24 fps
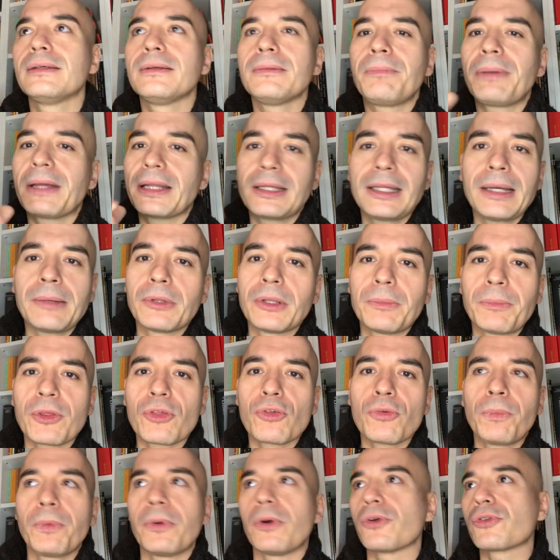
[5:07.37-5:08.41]
partiamo dal
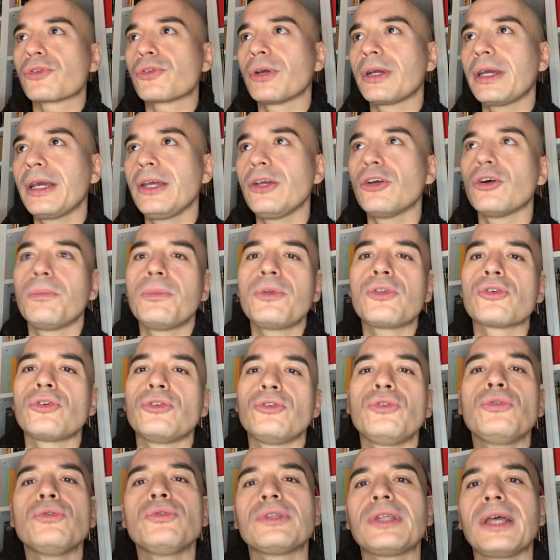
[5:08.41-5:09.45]
presupposto che io ho bisogno
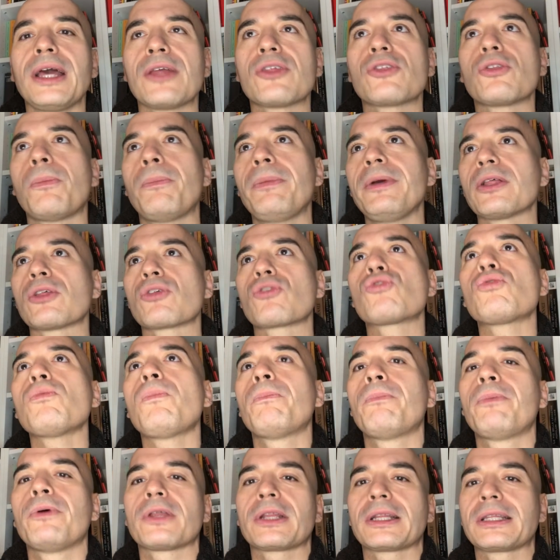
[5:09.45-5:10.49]
di un testo per
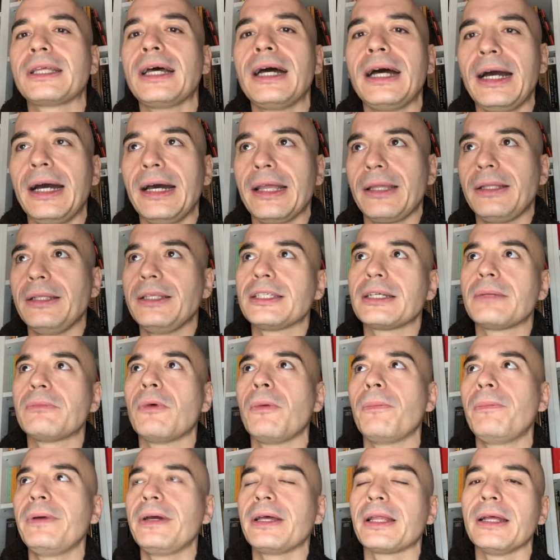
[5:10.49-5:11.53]
supportare,
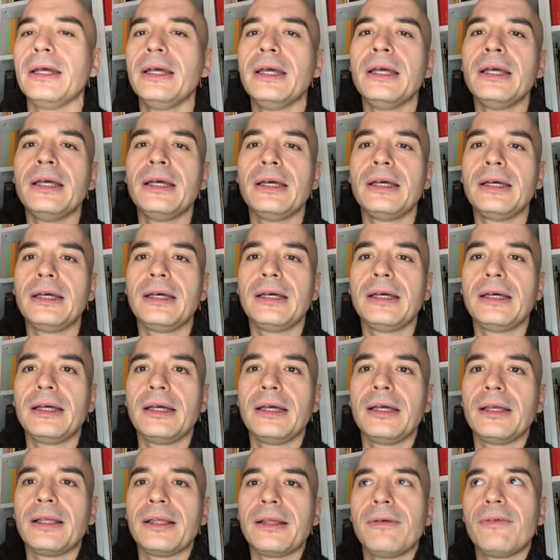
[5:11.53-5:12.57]
diciamo, per
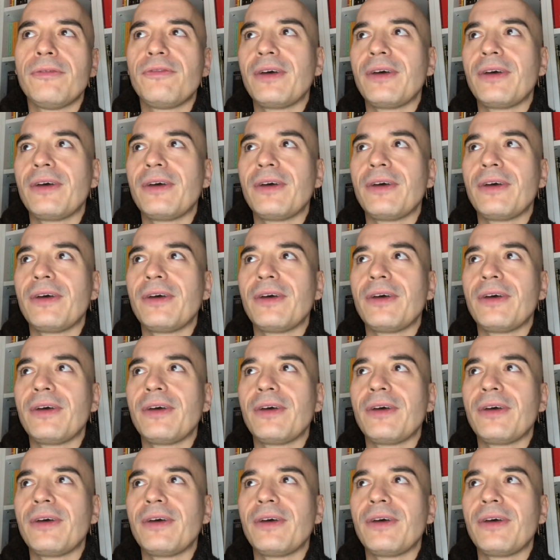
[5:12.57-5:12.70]
eh,